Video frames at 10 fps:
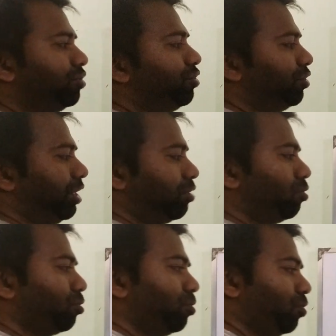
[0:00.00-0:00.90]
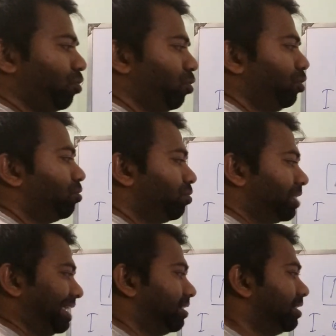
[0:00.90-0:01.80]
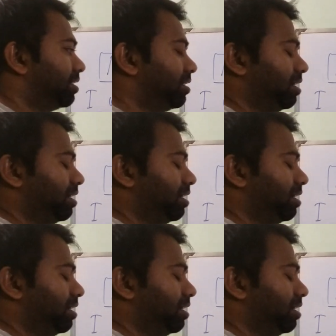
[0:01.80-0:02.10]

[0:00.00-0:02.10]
যদি কোনো অন্য কোনো সেন্টেন্স